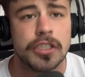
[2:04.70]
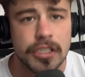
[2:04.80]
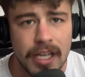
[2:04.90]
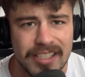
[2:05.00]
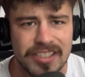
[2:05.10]

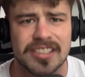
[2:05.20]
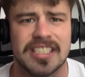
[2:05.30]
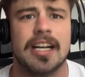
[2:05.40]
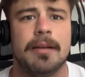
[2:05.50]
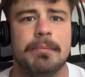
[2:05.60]

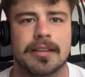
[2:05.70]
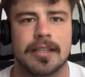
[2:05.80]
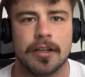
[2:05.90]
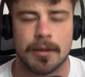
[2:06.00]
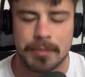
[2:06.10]
registra na
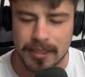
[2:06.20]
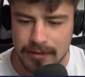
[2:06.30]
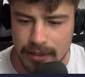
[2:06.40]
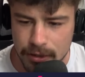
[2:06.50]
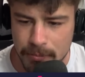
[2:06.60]
Betano, a
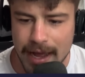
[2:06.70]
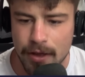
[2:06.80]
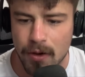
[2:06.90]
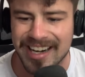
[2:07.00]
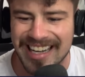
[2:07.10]
Betano,
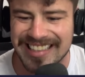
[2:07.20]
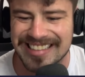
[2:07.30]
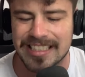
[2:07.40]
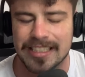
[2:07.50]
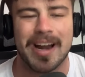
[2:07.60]
maior
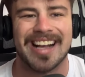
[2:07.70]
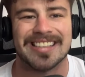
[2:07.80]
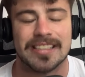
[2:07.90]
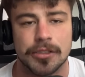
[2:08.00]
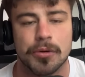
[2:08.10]
casa do
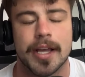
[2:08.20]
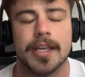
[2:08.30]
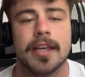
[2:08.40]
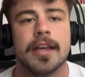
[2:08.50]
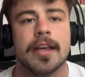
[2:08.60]
Brasil
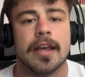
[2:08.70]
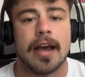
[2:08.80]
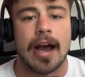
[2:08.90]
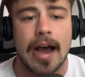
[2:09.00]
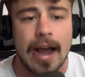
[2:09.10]
aí,
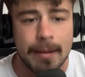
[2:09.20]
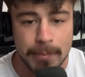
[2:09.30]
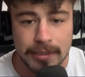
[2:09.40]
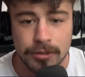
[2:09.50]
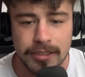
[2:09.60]
a
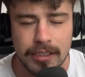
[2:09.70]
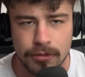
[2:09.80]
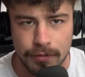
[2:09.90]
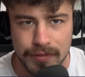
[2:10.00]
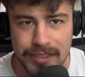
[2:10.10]

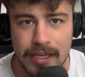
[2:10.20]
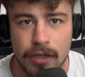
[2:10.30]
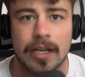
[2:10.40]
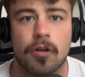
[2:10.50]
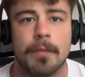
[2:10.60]
patrocinadora oficial
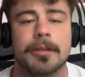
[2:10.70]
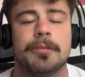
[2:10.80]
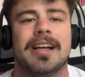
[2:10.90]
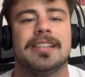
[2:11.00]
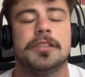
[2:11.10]
da Copa do
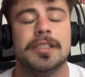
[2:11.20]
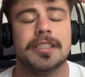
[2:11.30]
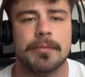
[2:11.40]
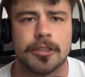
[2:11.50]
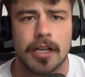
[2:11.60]
Brasil e
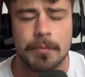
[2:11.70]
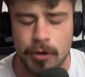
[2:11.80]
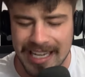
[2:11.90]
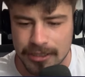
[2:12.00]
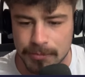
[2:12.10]
também do
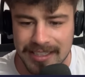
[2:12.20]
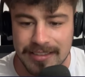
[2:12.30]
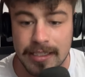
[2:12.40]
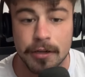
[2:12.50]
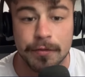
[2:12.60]
Campeonato
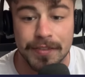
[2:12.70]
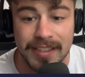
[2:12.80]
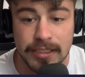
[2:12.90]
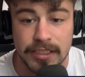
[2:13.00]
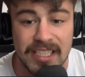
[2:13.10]
Brasileiro, fez
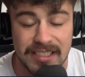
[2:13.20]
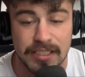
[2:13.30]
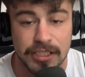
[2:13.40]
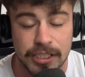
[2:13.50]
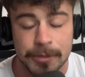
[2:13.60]
a gente assistir